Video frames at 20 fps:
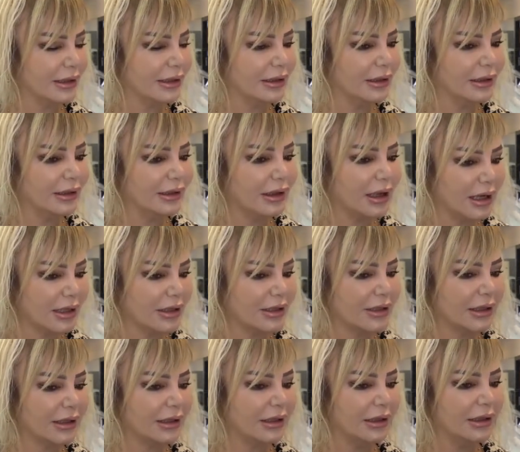e,
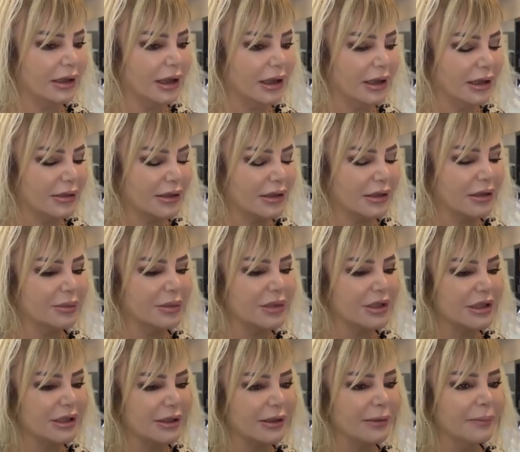karşıdaki
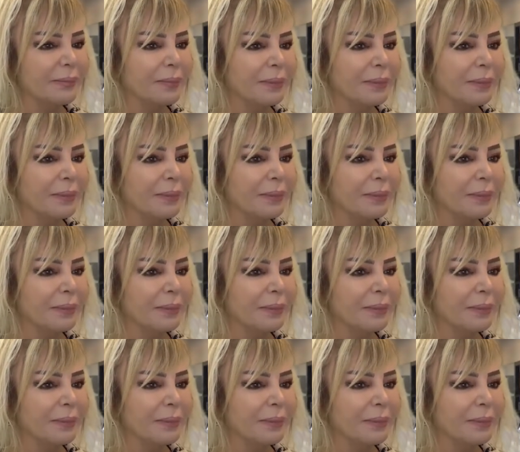hastamızı.